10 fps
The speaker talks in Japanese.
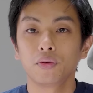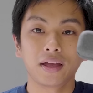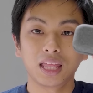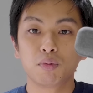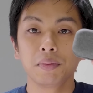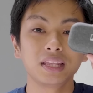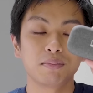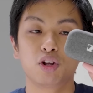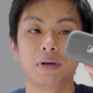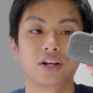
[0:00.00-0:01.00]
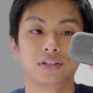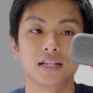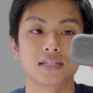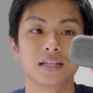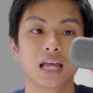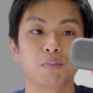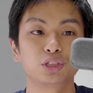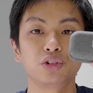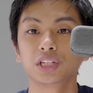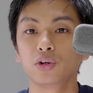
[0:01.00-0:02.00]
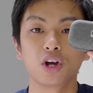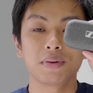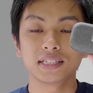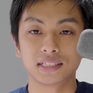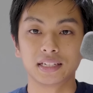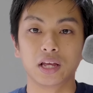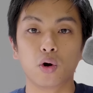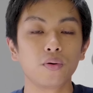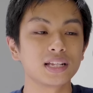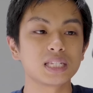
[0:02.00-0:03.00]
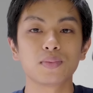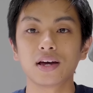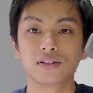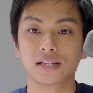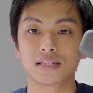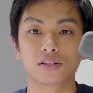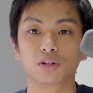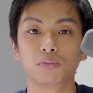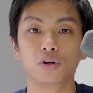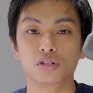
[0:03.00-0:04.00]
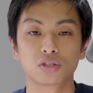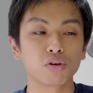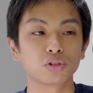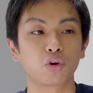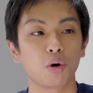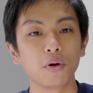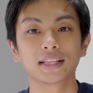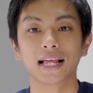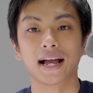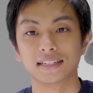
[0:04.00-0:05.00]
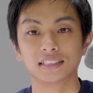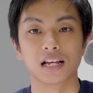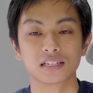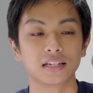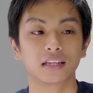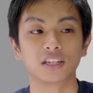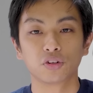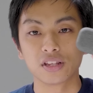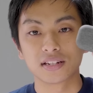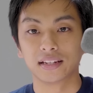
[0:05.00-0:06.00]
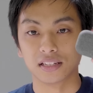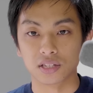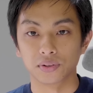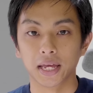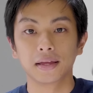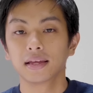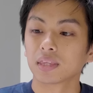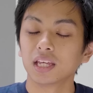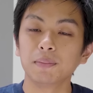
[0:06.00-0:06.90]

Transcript: というわけで、モメンタムのマイクですね、もちろん聞こえますし、音圧もあるんですけども、すごくこもった感じがして聞き取りづらいんですよね。